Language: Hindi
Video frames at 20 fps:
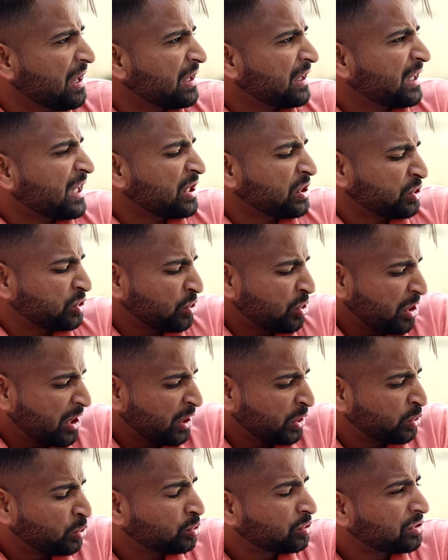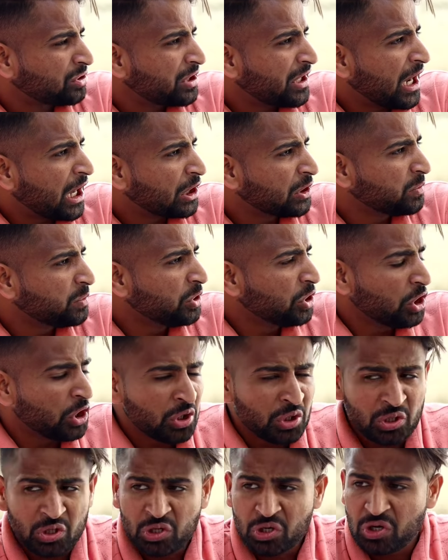अरे सोरे कुत्ते
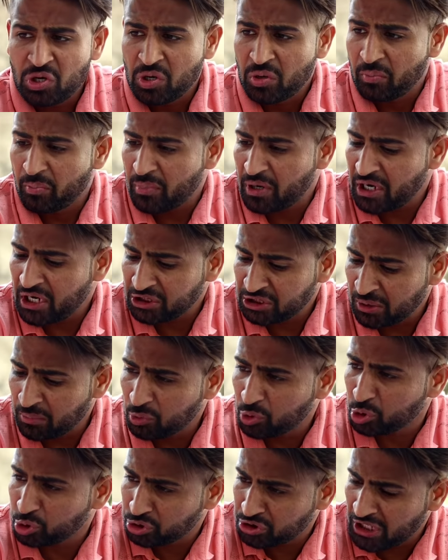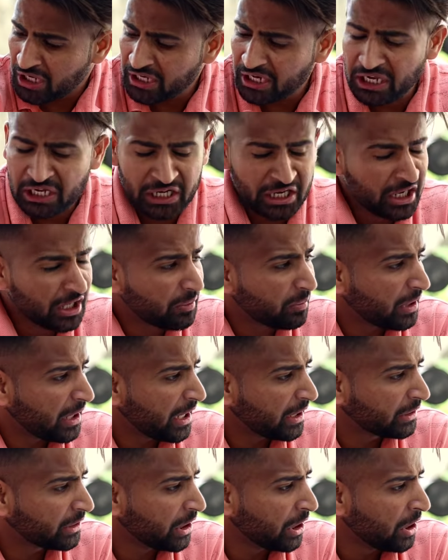आदमियों मना थम कुत्ते के लड़न
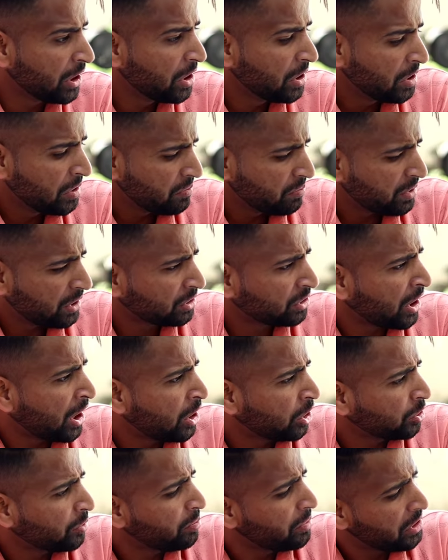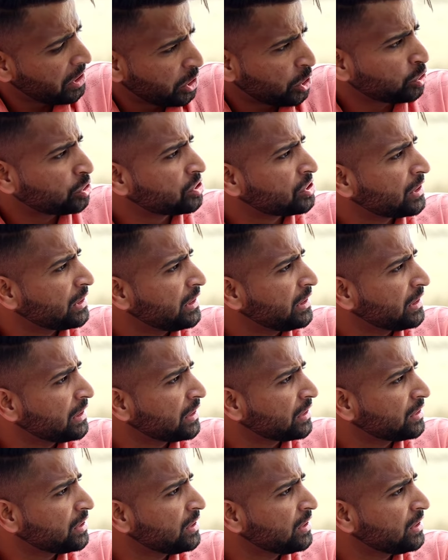बुलाए थे पर थाने तो मेरी तसली कर